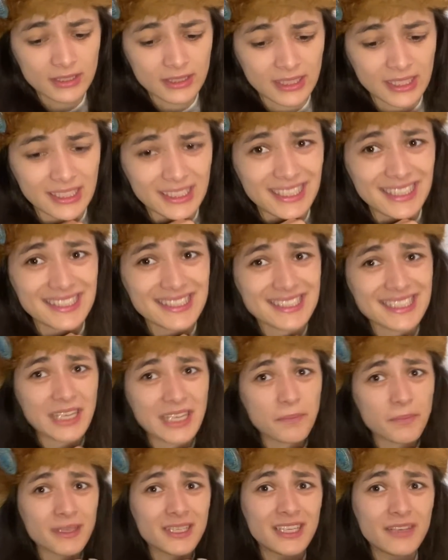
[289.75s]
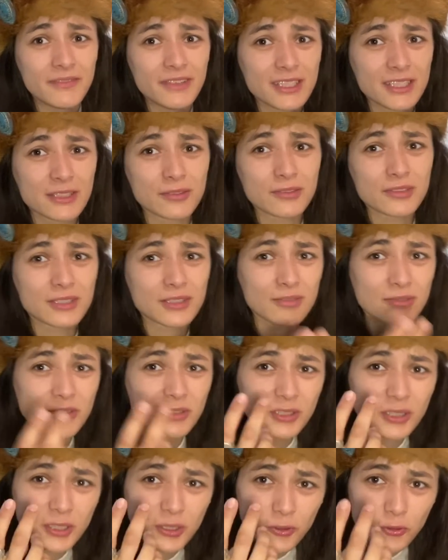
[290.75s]
Ja, jetzt hat man hier wieder so ein, so
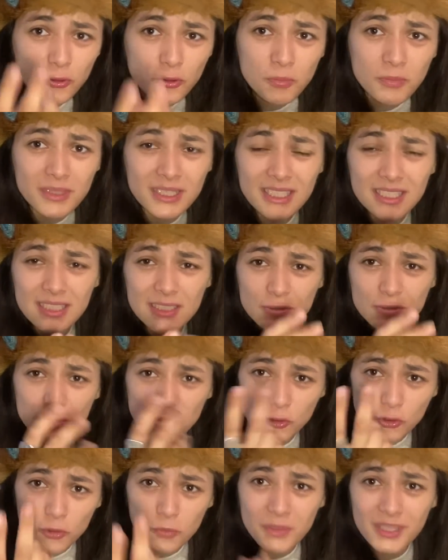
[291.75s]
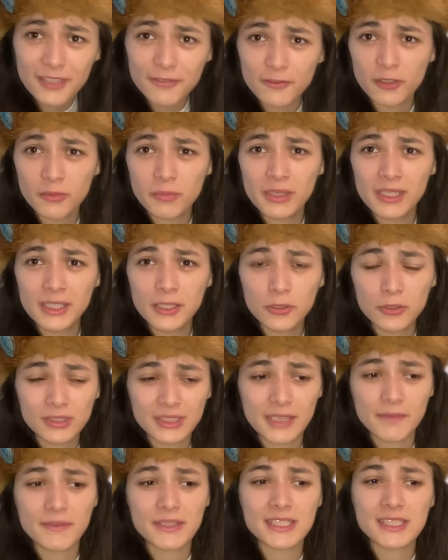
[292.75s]
ein Gummi, so eine Gummiformulierung,
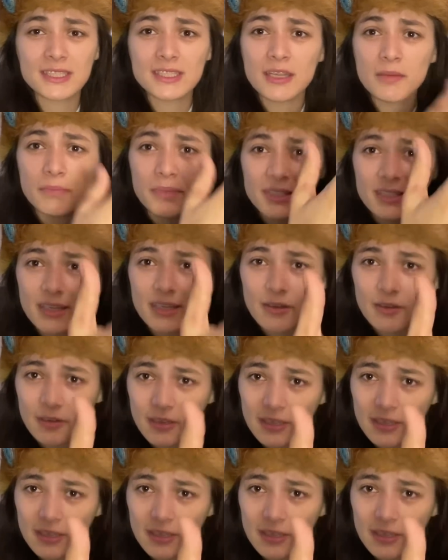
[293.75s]
denn was ist denn bitte